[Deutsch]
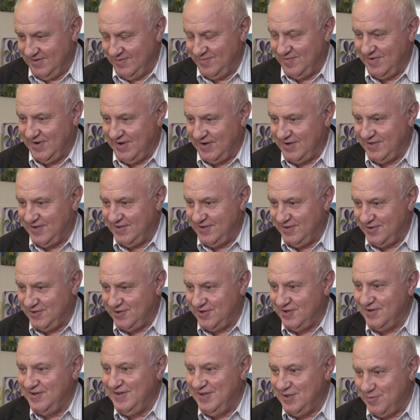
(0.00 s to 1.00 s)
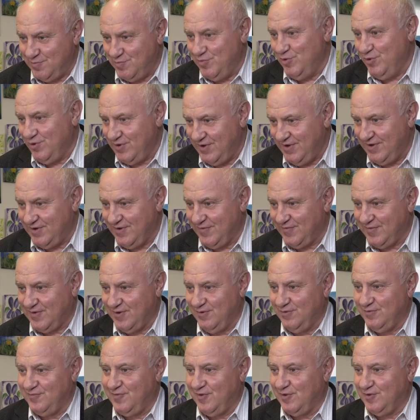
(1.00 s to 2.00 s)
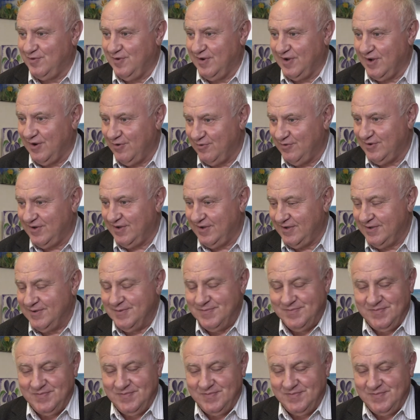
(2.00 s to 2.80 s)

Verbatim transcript: praktisch nicht möglich aufgrund von Corona